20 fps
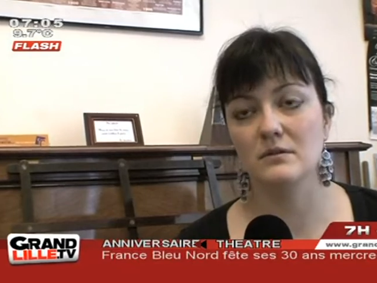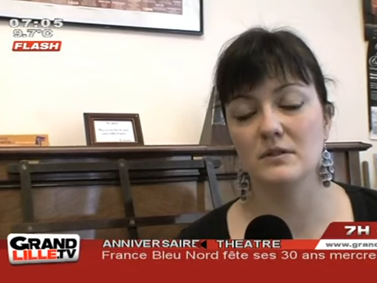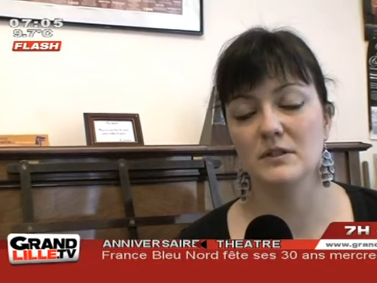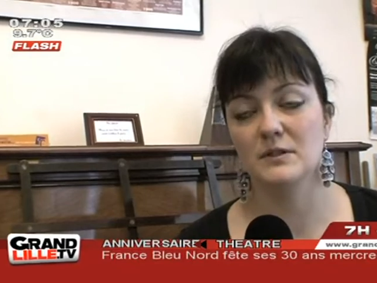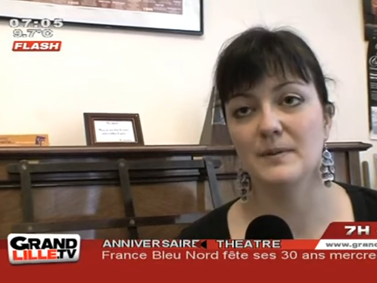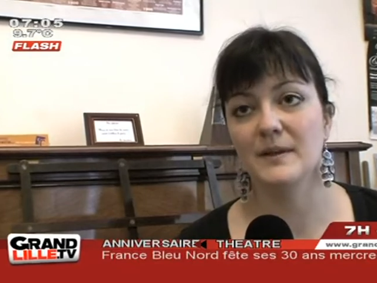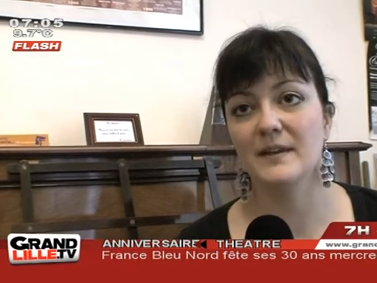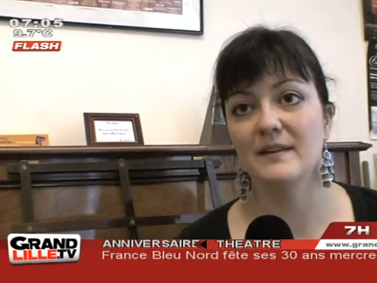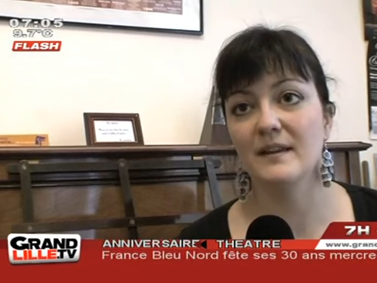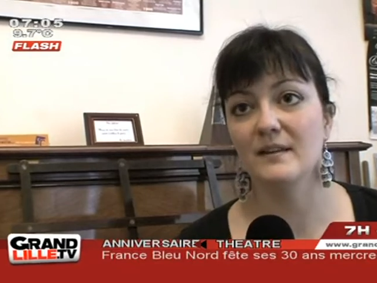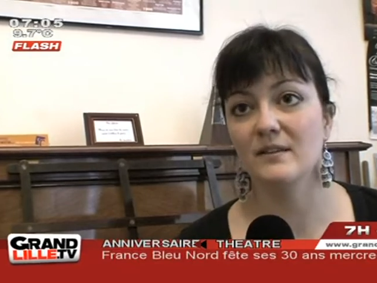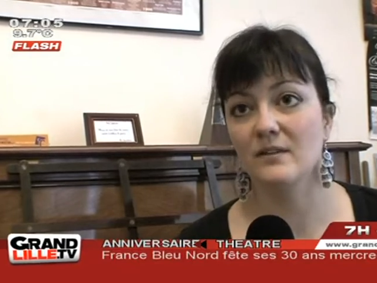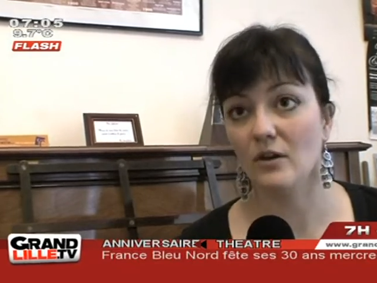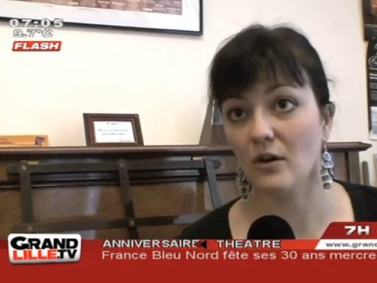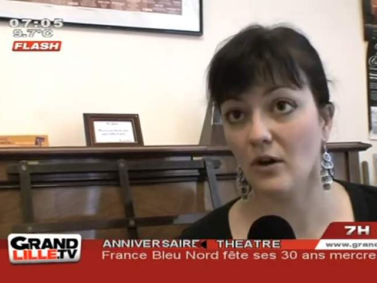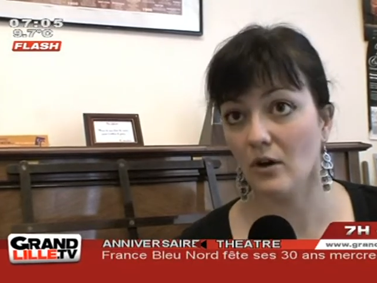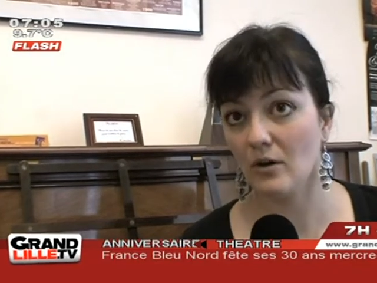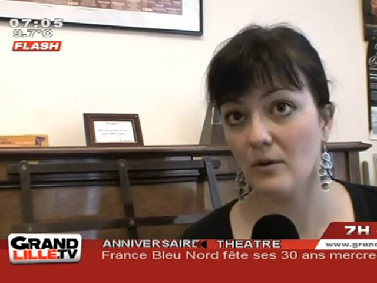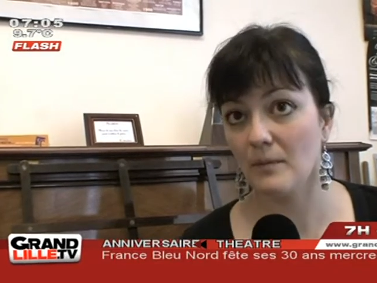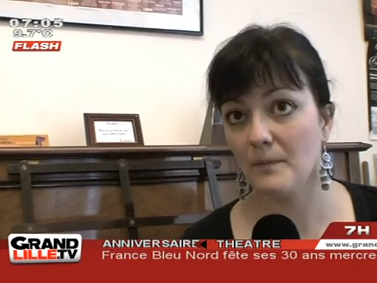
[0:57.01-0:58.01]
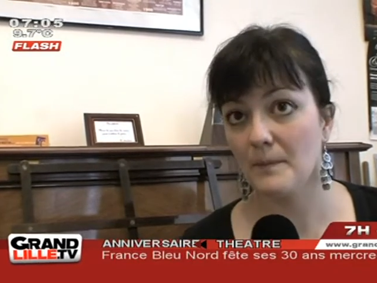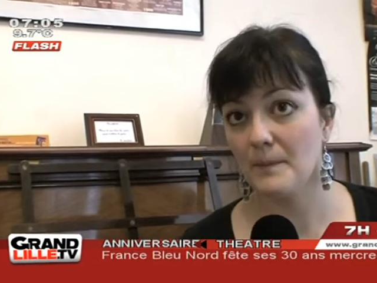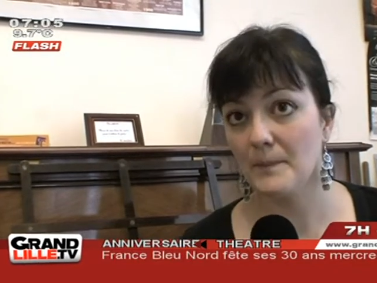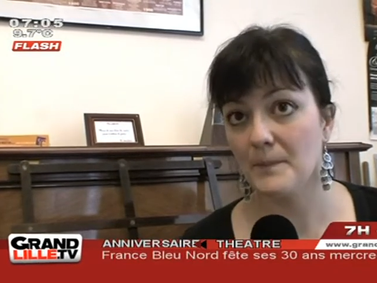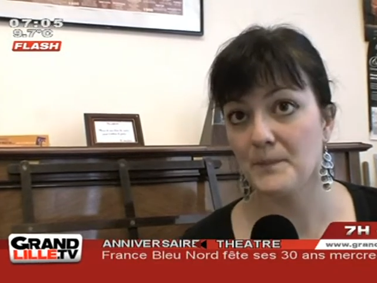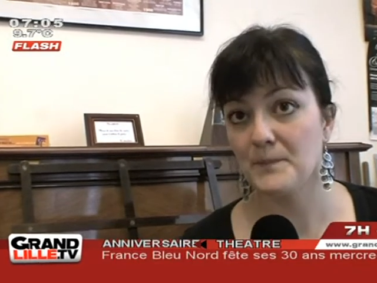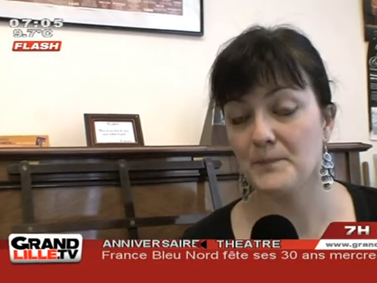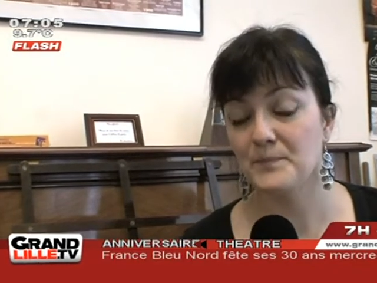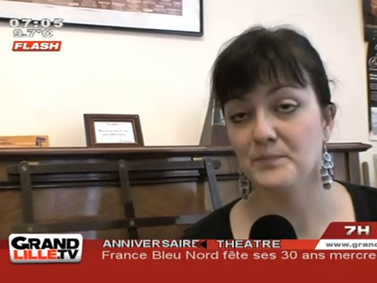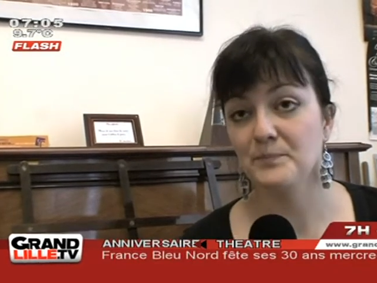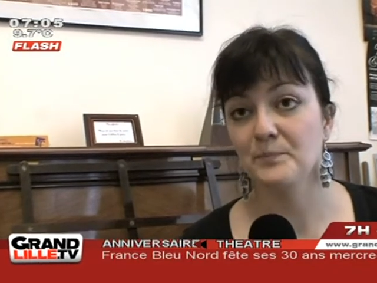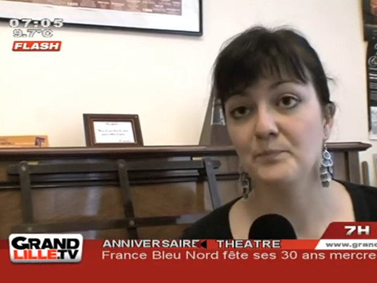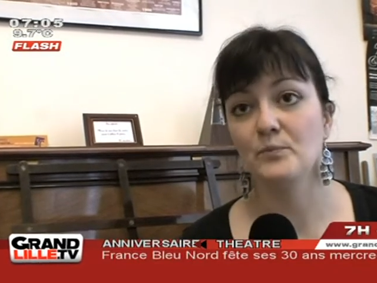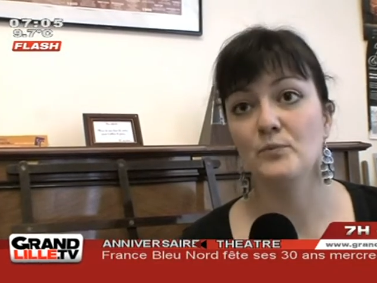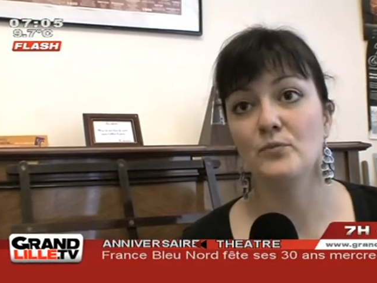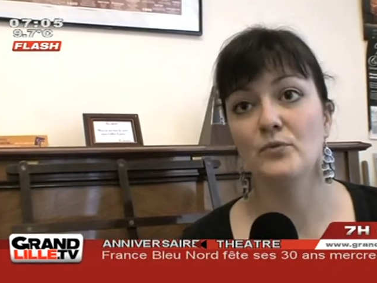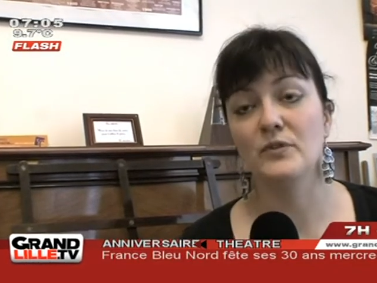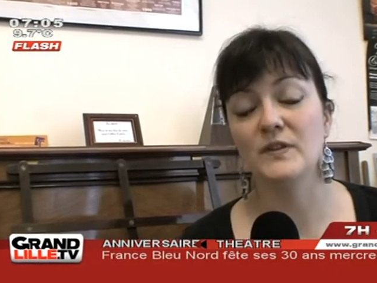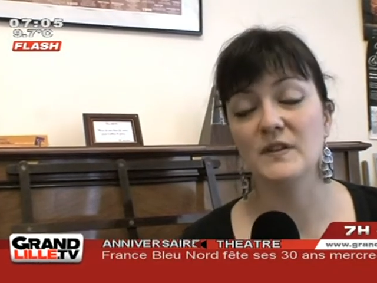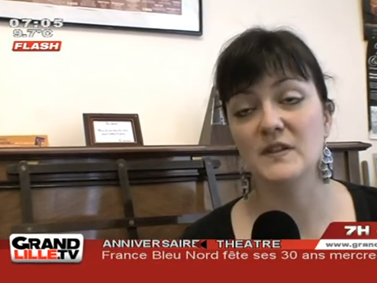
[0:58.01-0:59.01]
spectateurs
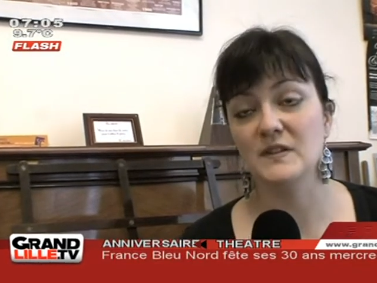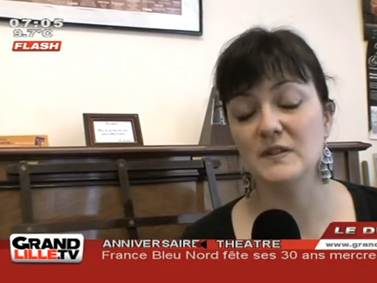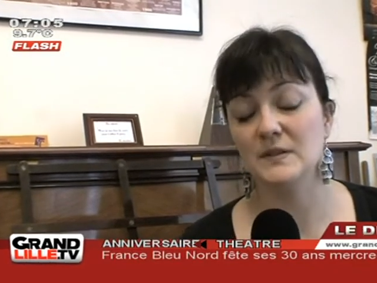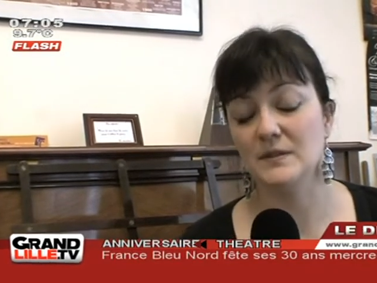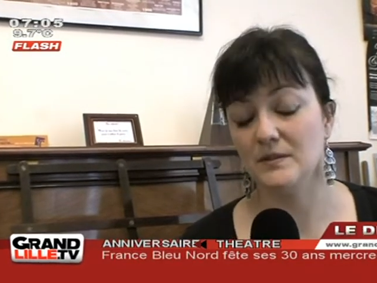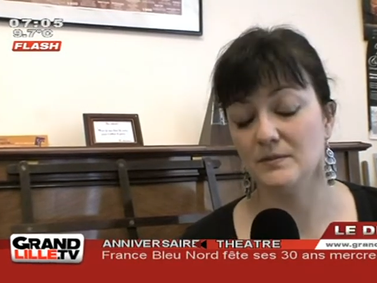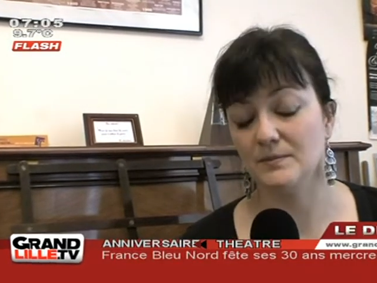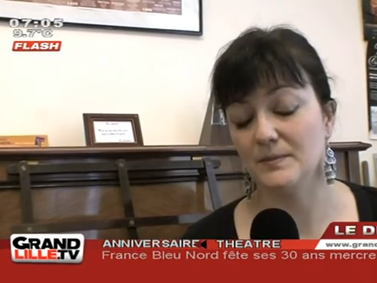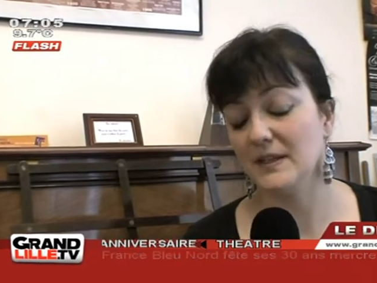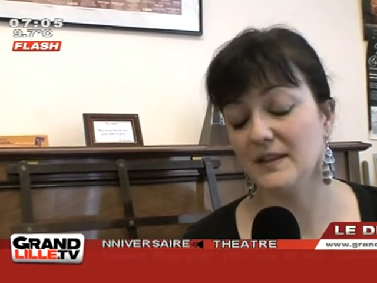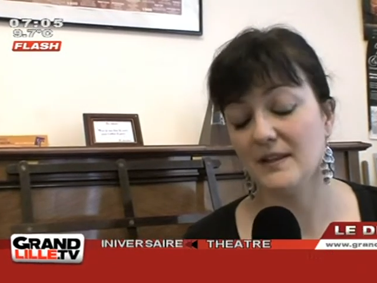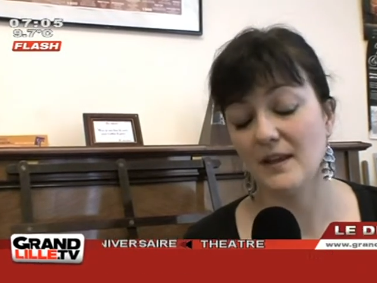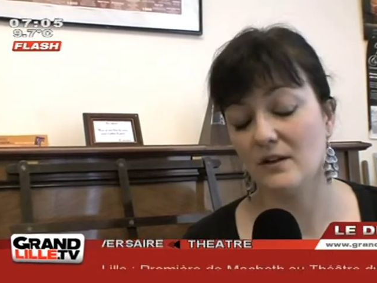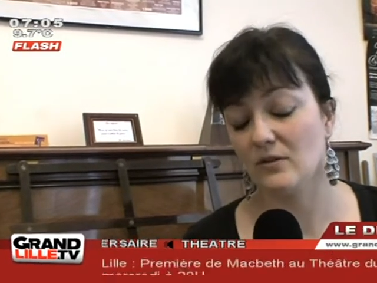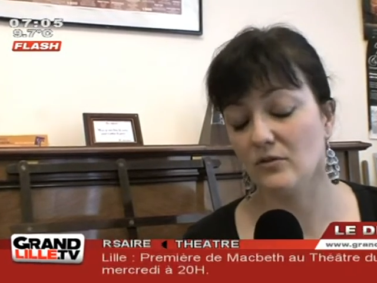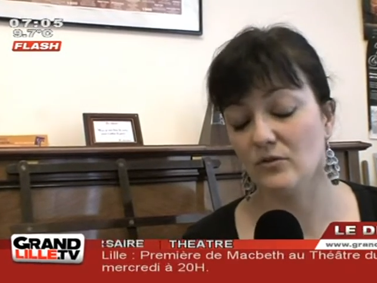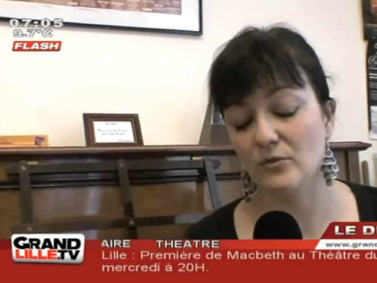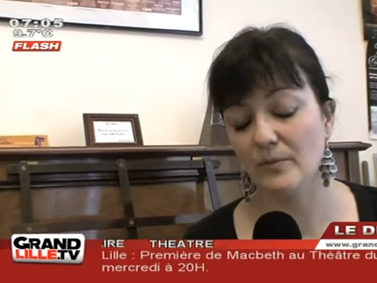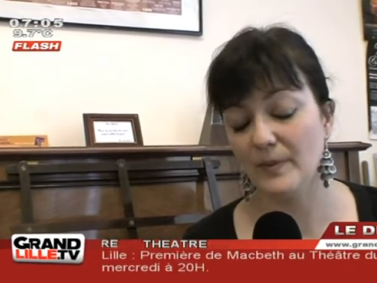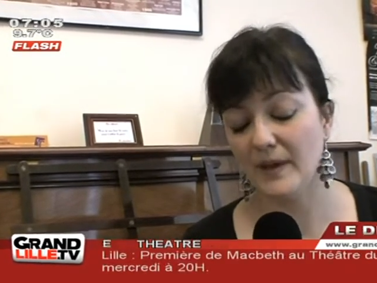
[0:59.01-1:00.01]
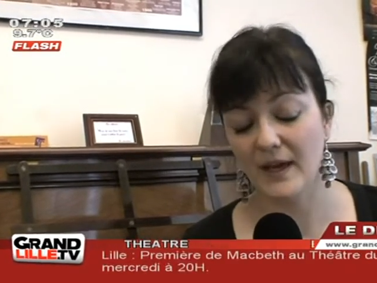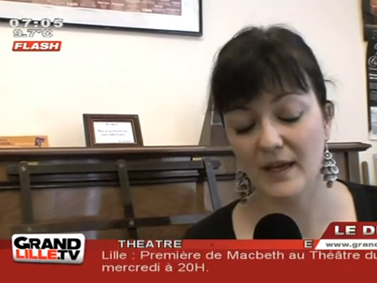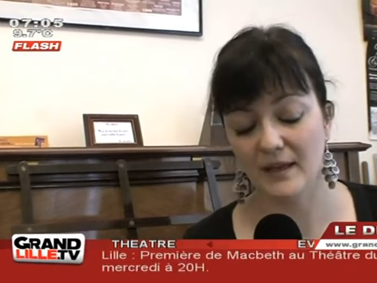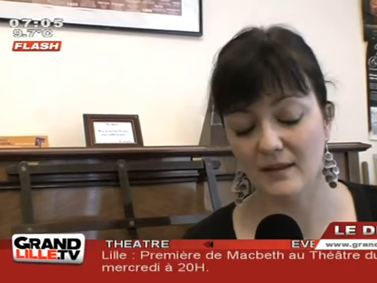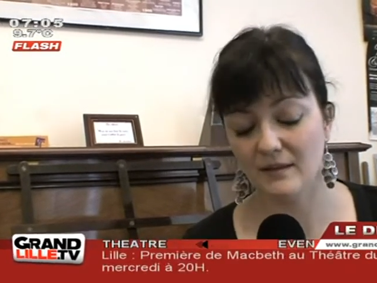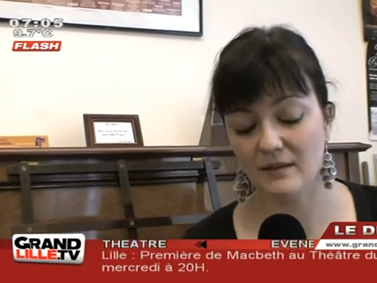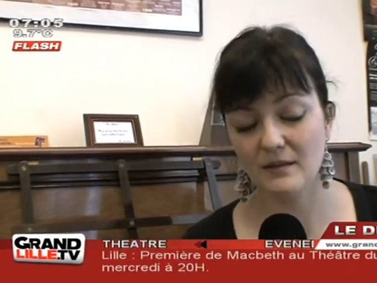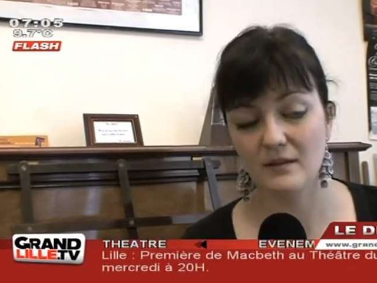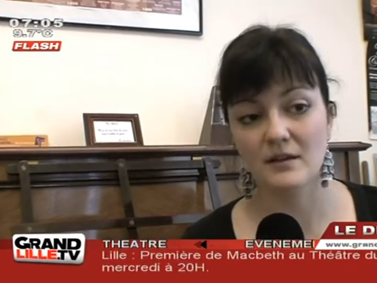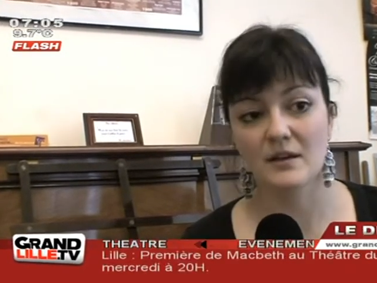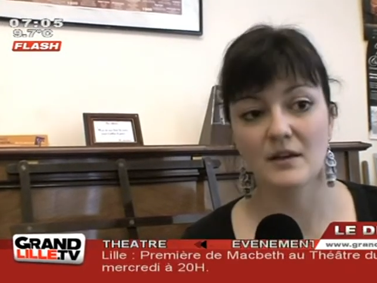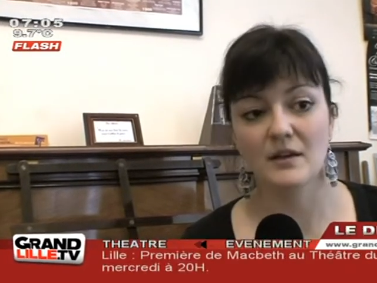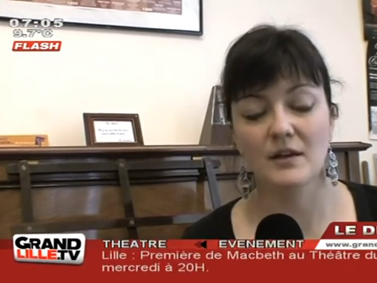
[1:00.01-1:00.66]
pour ces spectacles d'opérette.